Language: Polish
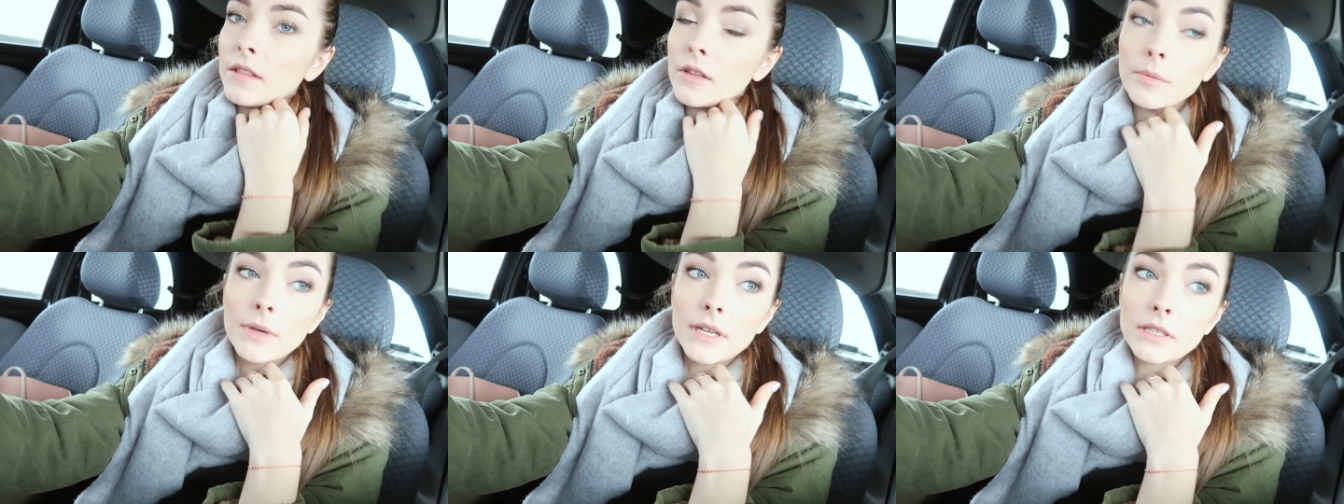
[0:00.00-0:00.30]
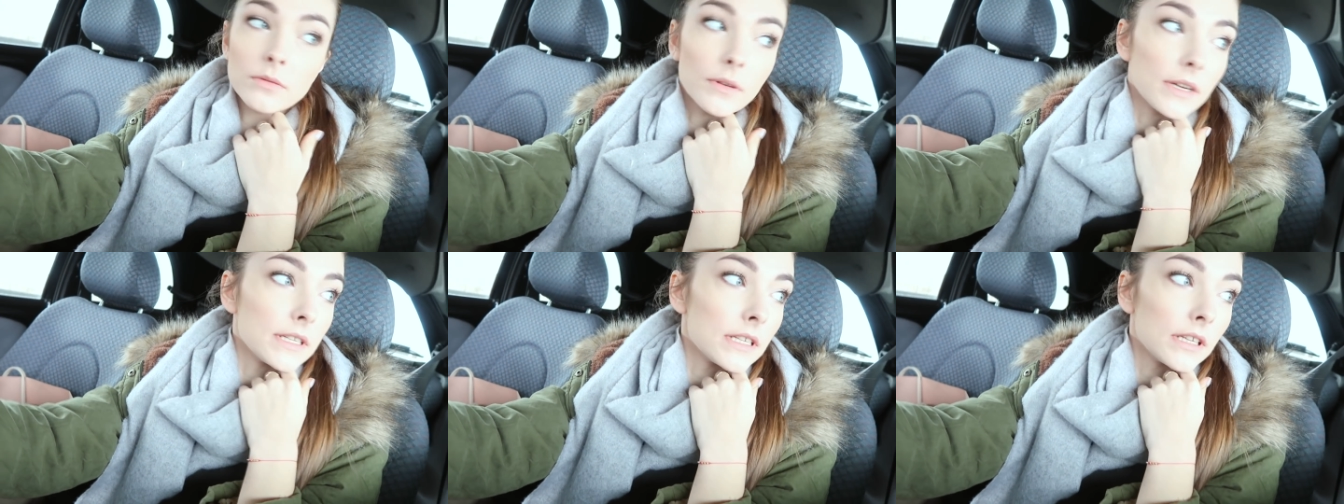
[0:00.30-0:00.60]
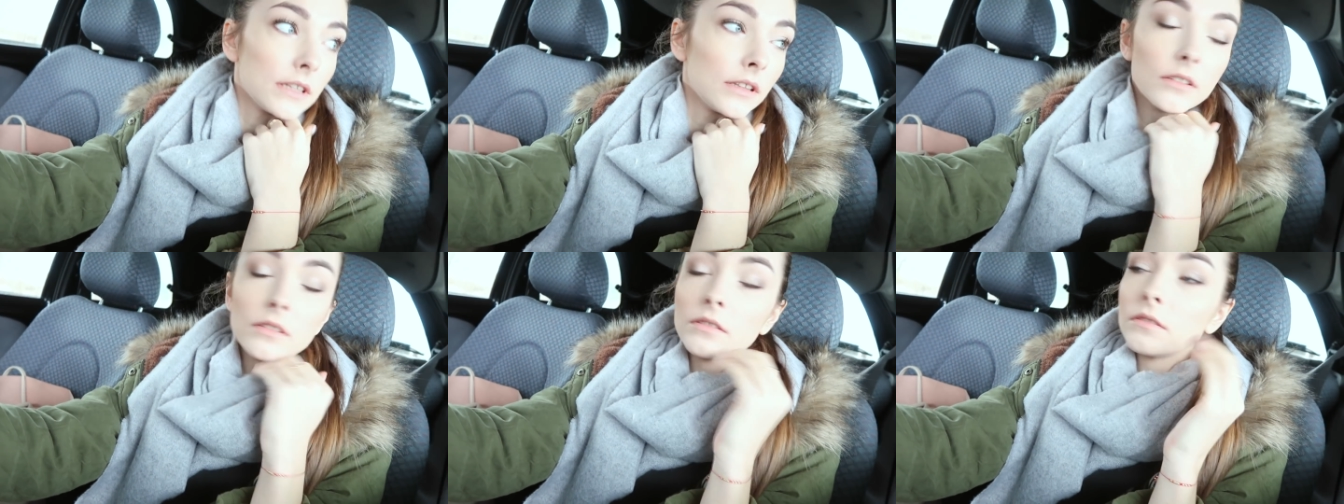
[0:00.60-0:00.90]
Dobra,
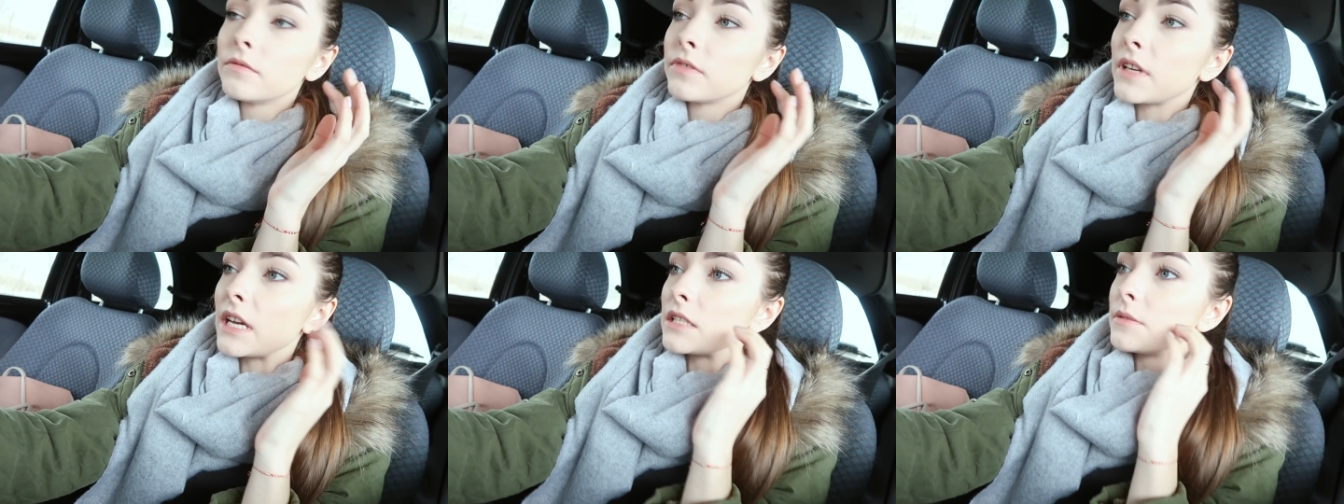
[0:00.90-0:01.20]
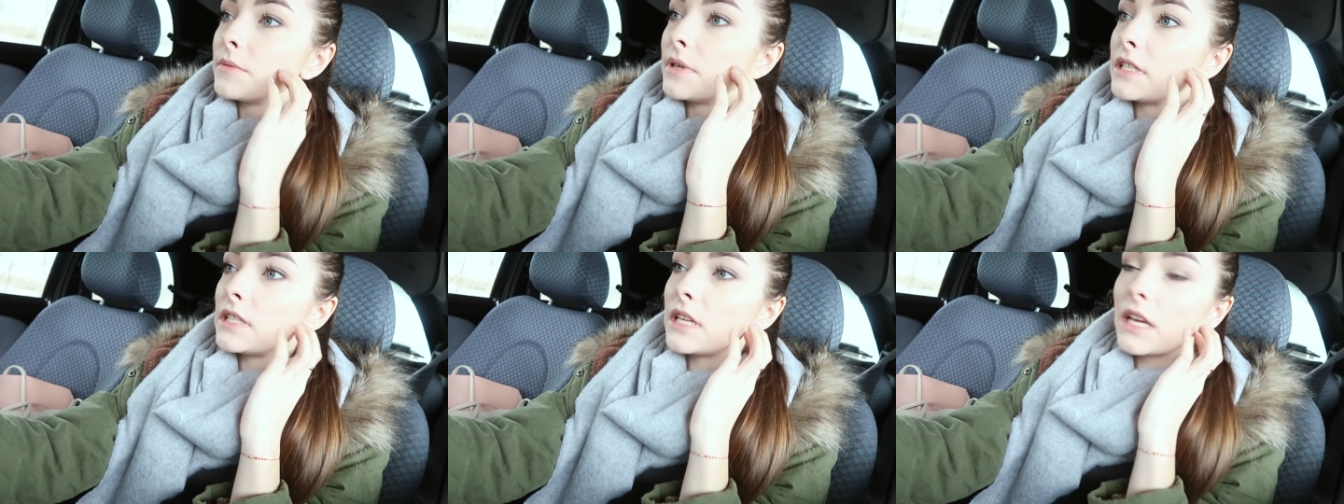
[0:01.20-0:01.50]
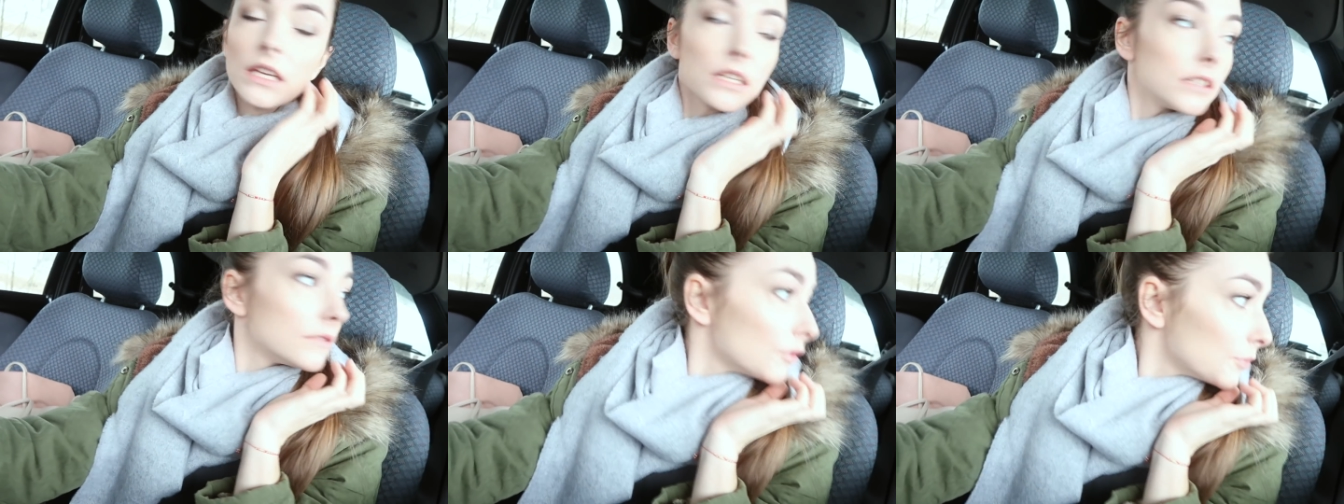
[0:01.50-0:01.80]
słuchajcie, no w każdym razie
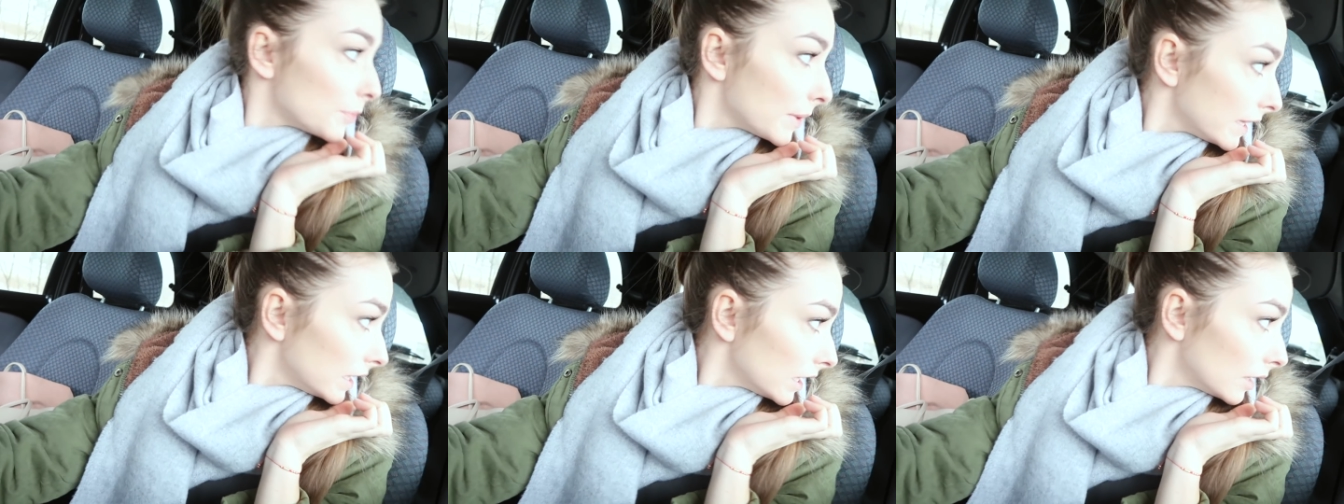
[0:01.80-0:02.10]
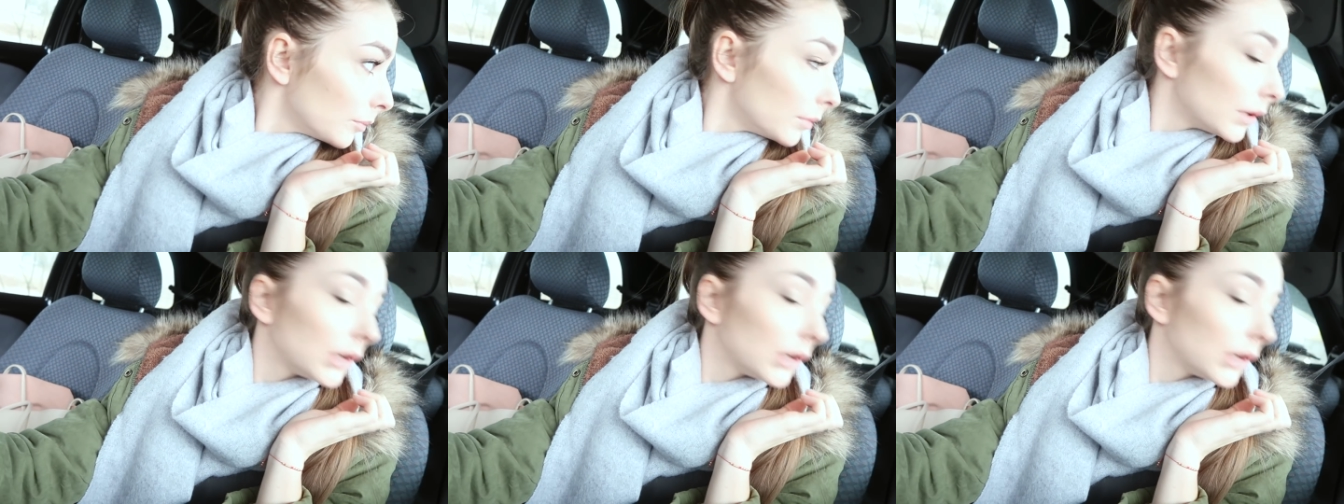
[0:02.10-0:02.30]
jakiś wypadek